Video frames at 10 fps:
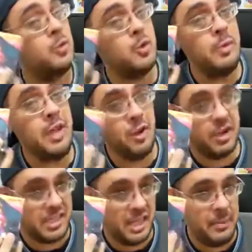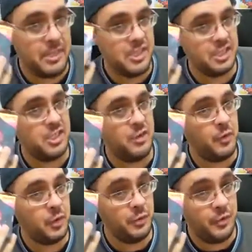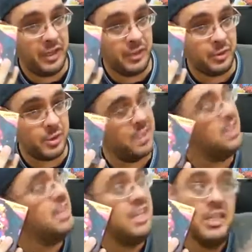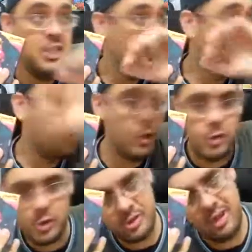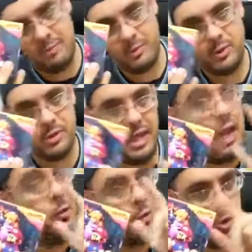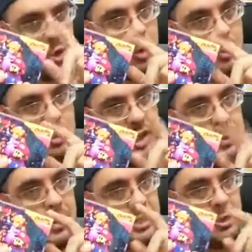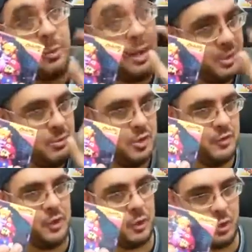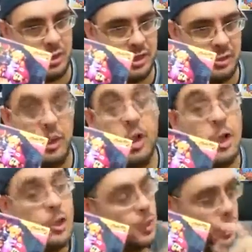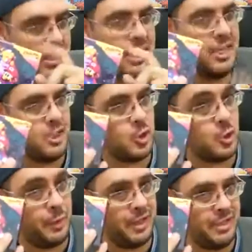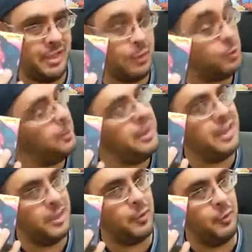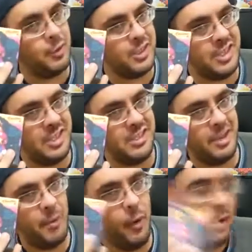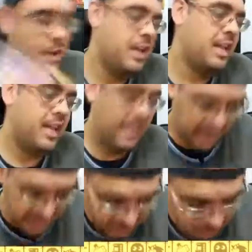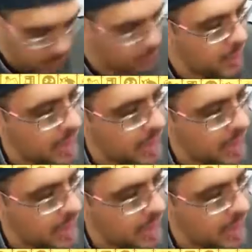dos melhores RPGs que já foram feitos em todos os tempos. É um dos jogos de RPG que eu mais me divirto jogando só que esse aqui é de Super Nintendo, tô brincando com vocês, tá bom? Então, no